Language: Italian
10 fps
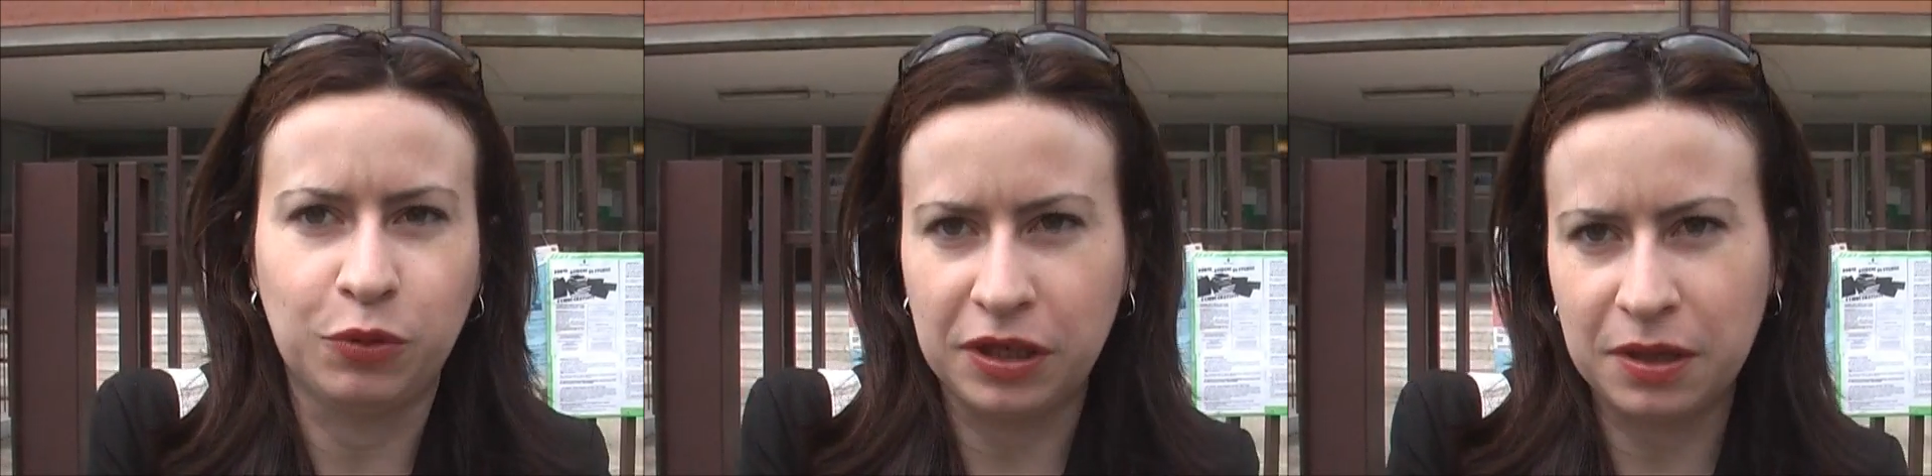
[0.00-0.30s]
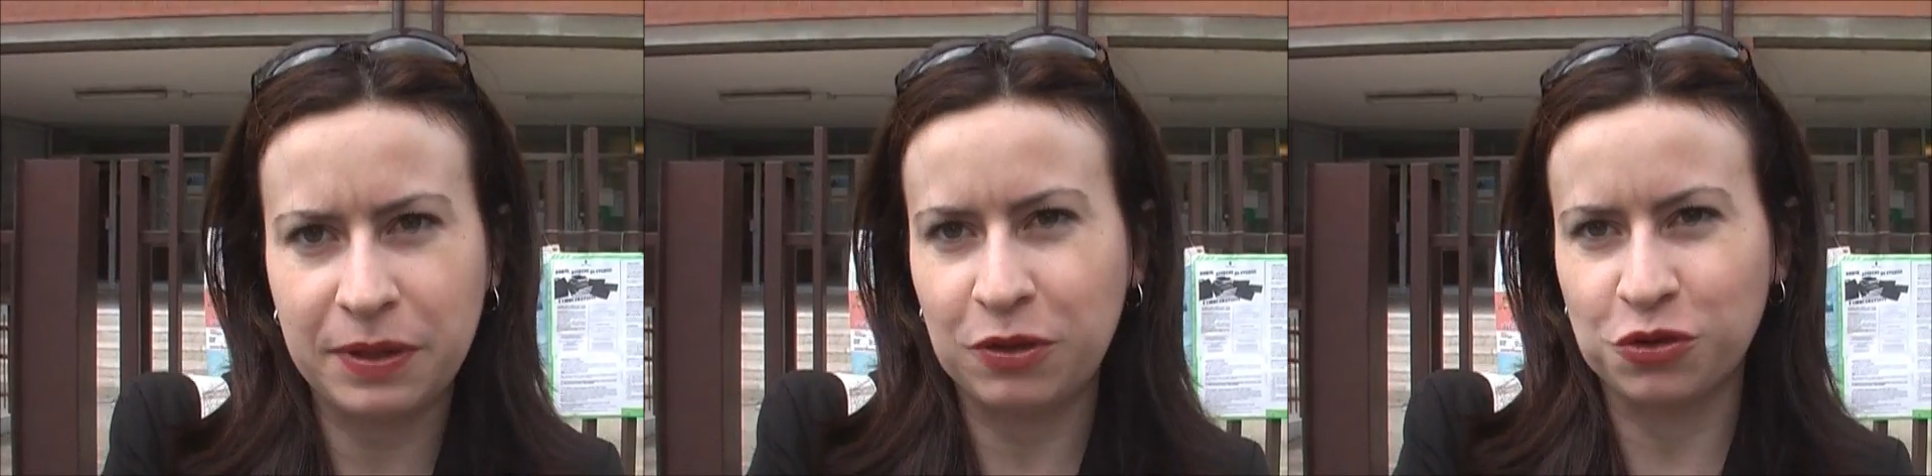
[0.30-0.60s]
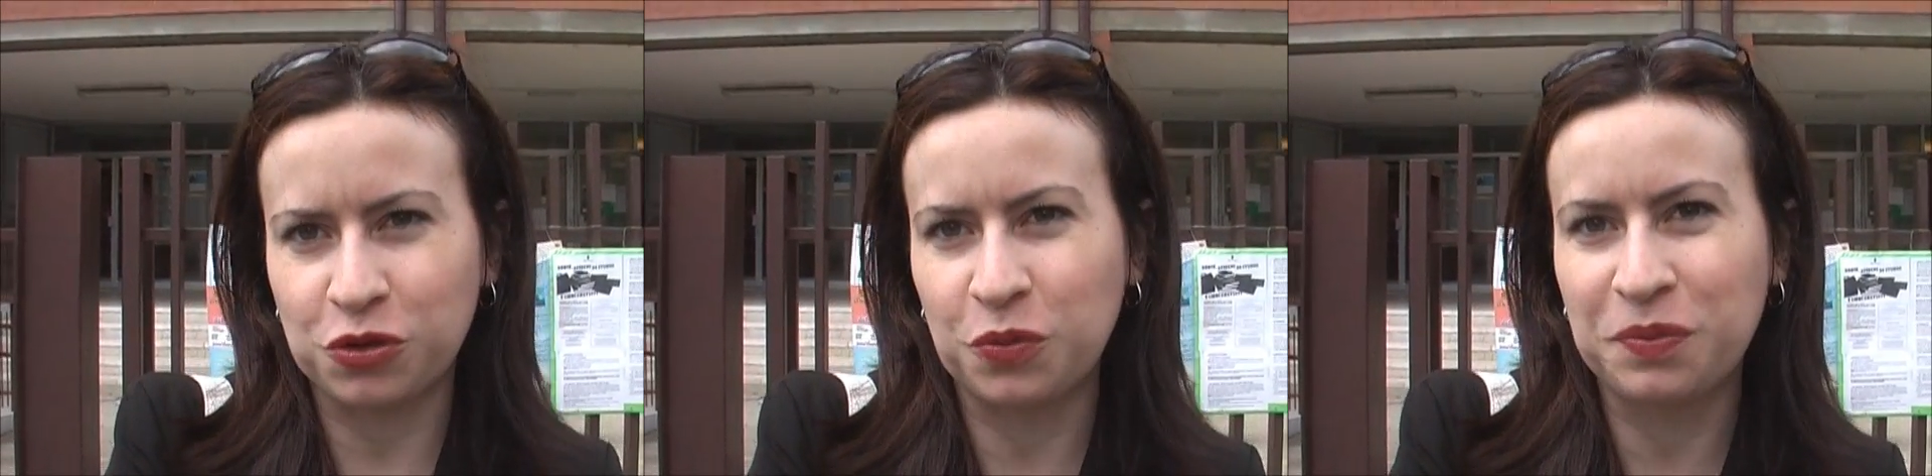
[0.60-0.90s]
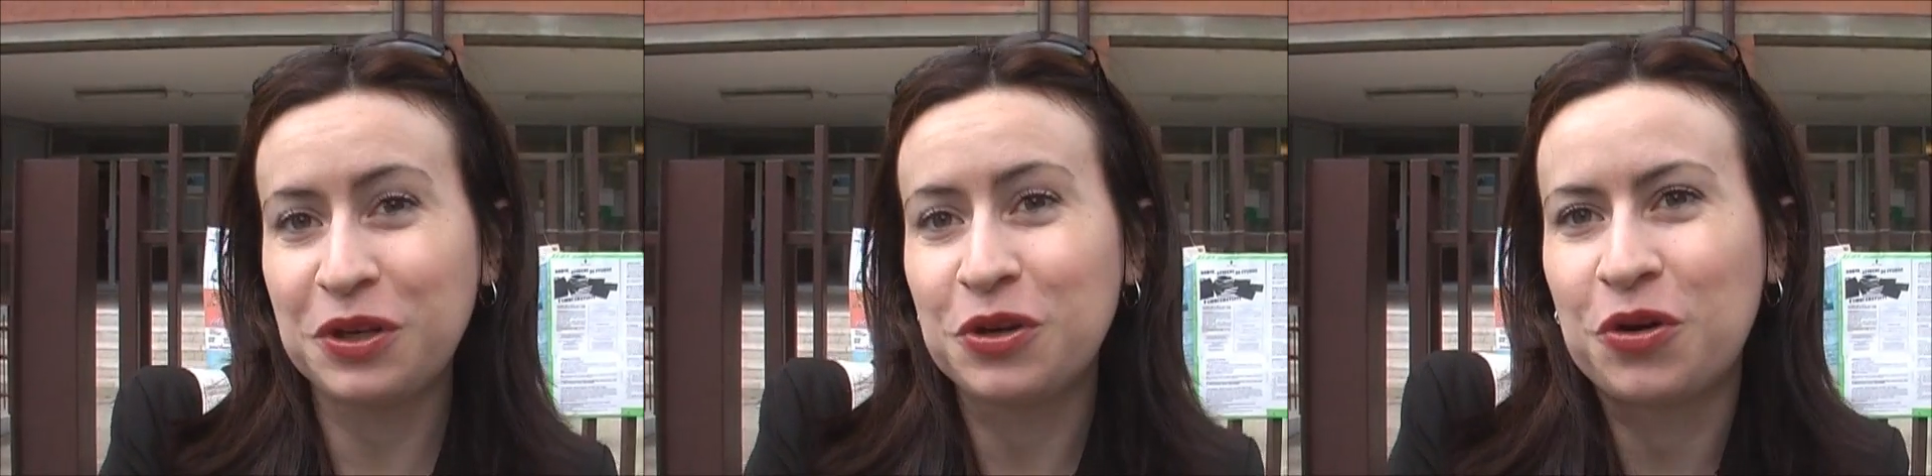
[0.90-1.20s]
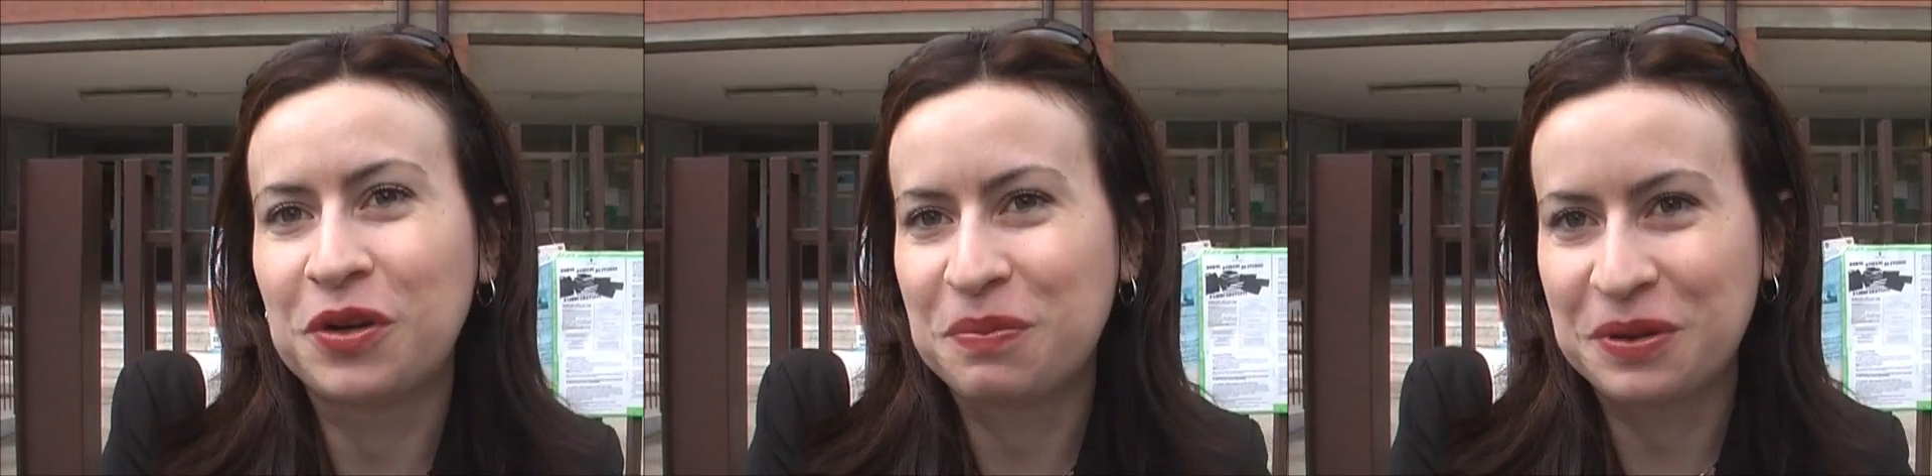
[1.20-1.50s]
Poi le ripeto, sono
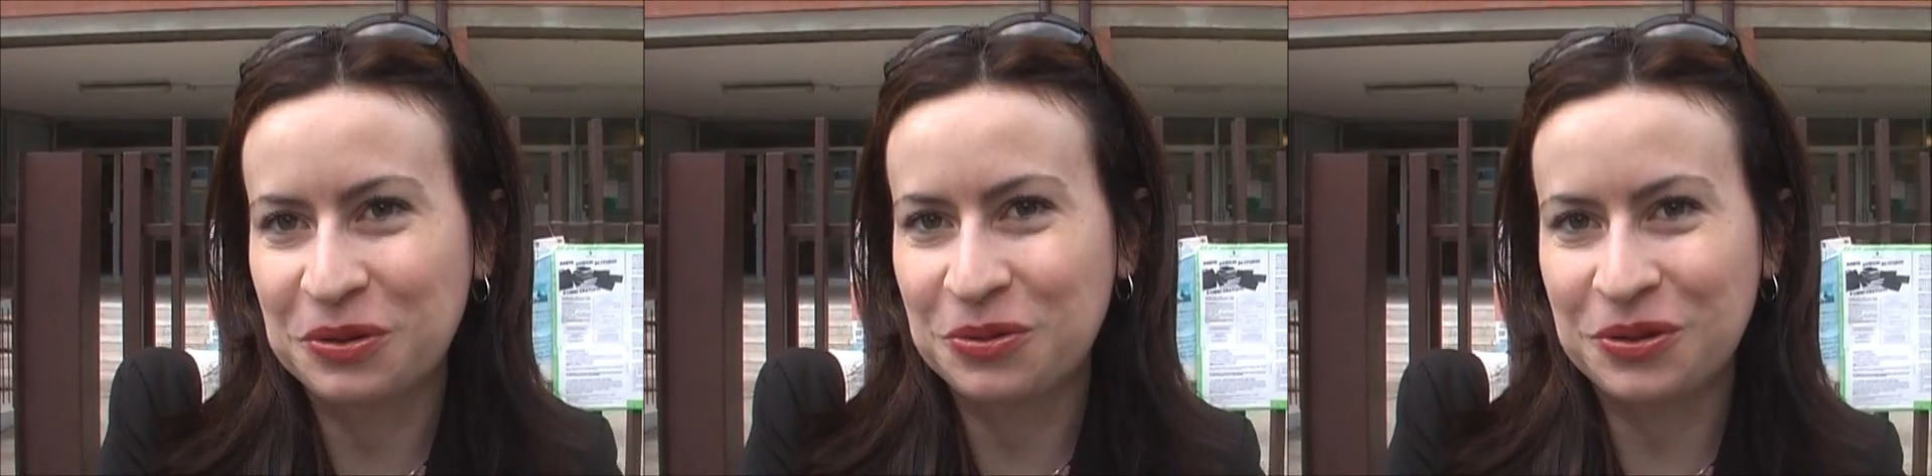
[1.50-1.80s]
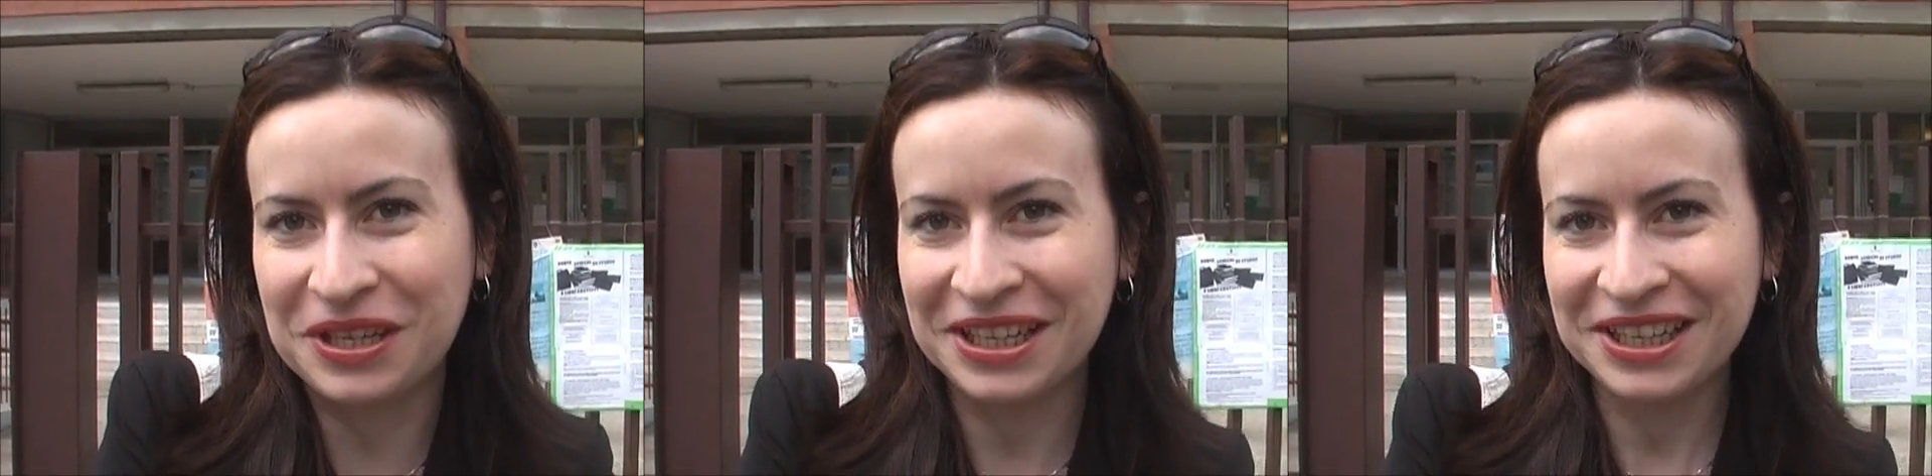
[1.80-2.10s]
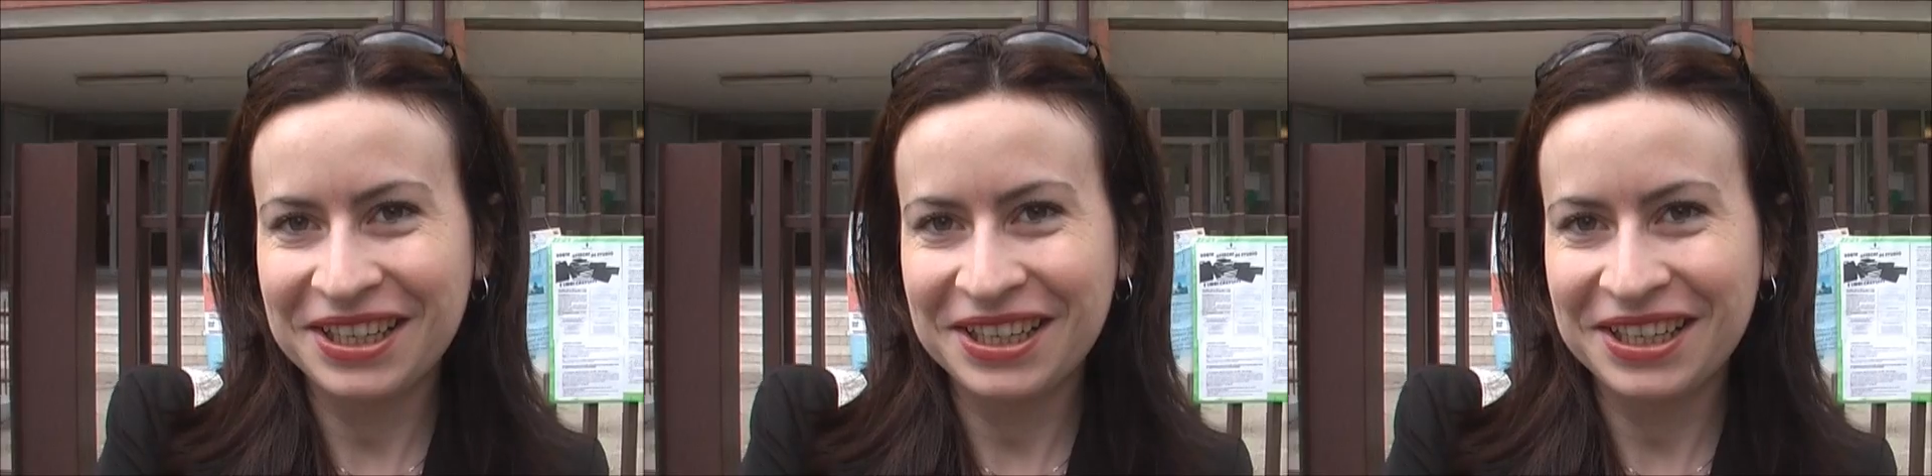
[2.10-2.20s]
opinioni per cui...